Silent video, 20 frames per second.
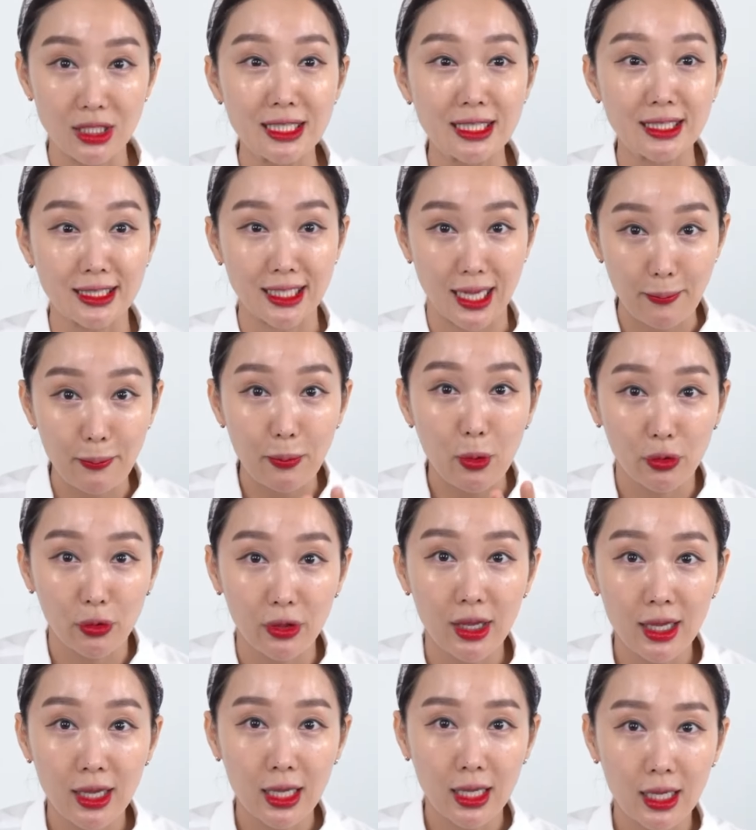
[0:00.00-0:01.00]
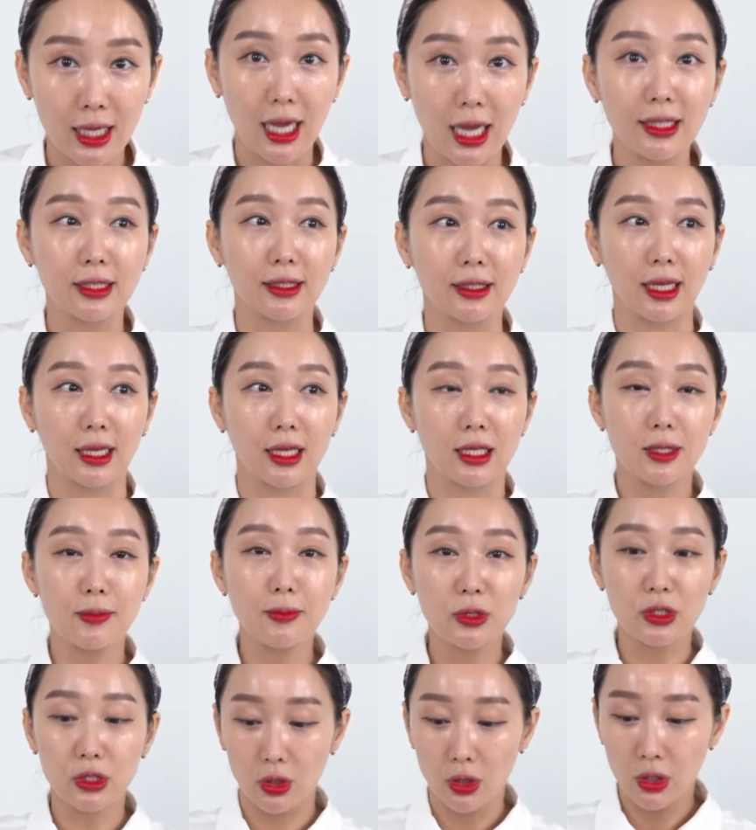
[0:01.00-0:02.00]
진짜 한번 하는데
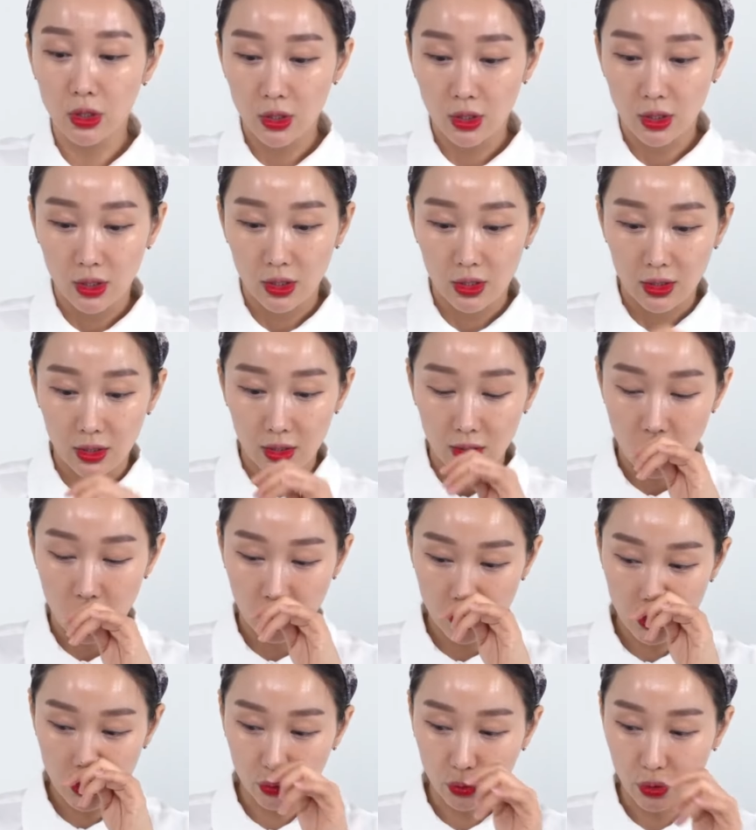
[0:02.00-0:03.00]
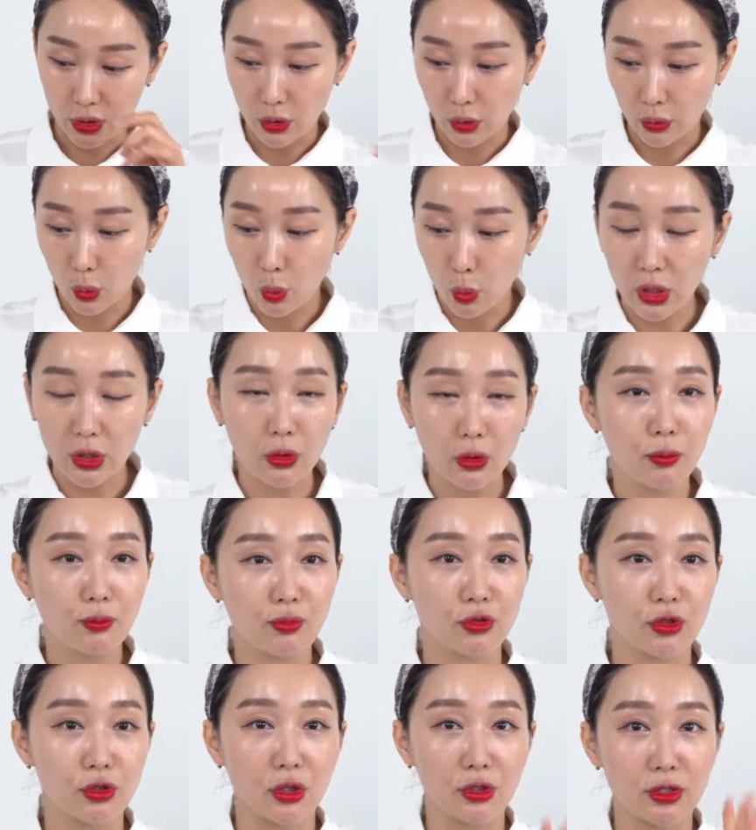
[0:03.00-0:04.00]
심지어 거기서도 이런
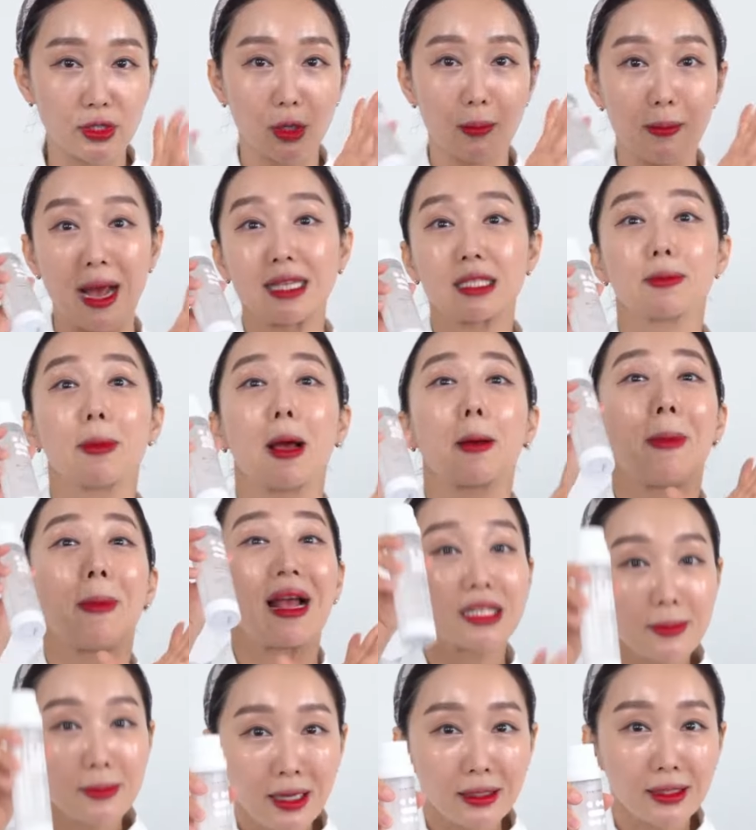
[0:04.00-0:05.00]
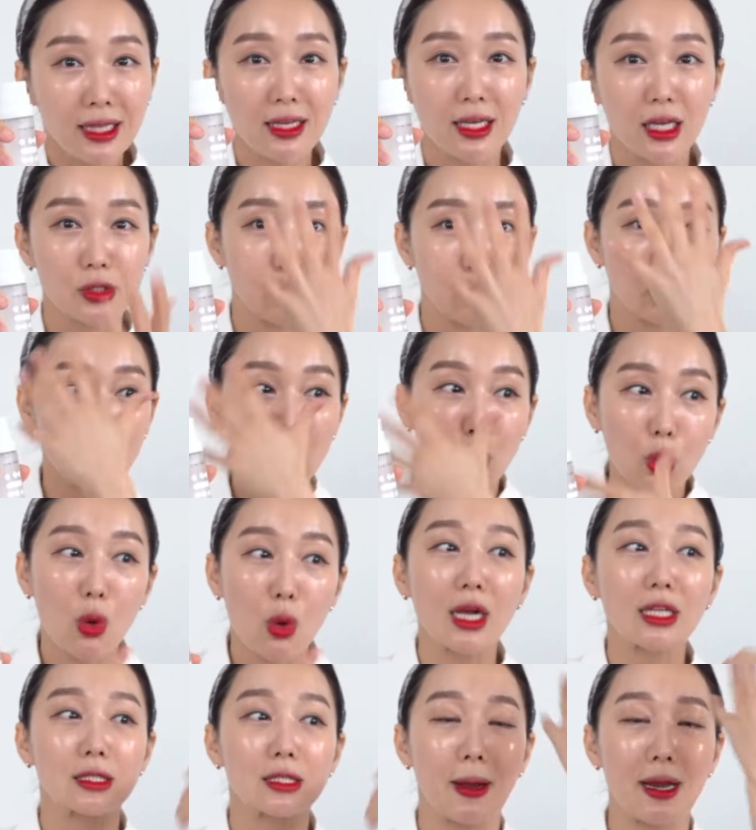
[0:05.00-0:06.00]
올인원 부스터 세럼 마지막 마지막 단계에서 이런
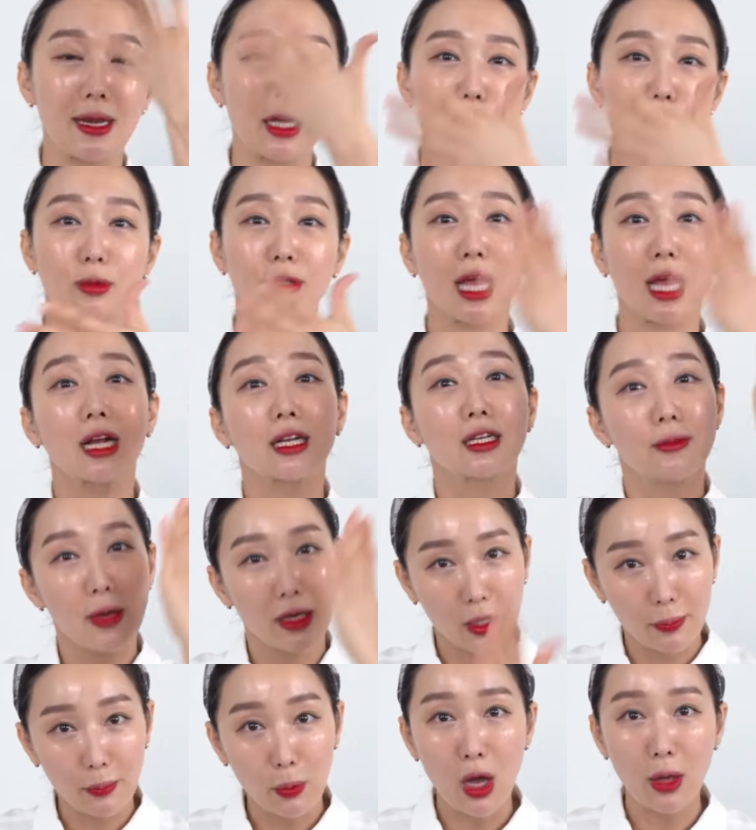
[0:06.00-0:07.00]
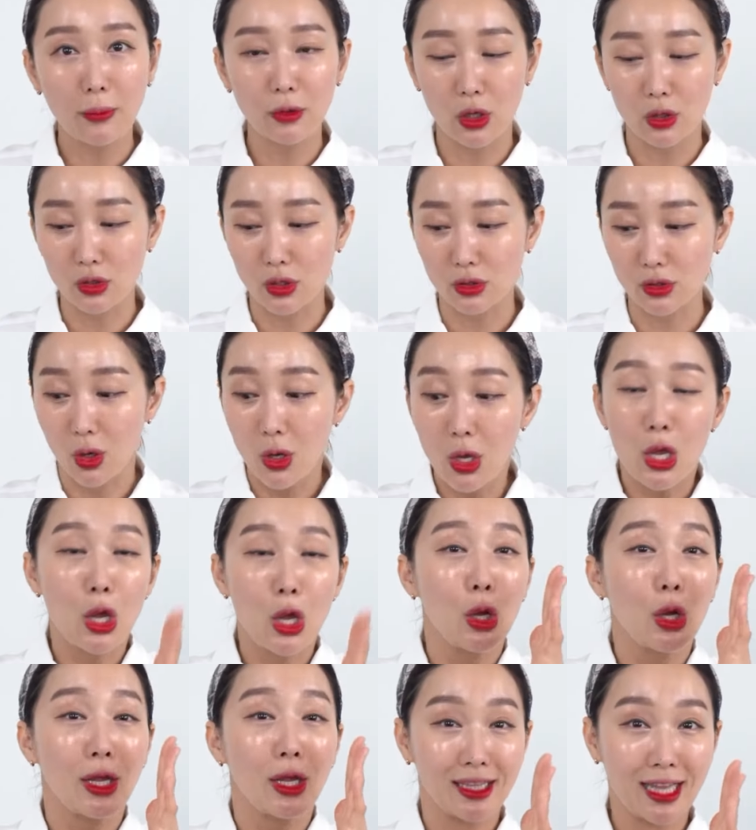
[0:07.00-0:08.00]
것까지 맞아, 발라주면 맞아, 맞아. 다금액이 포함되어 있어서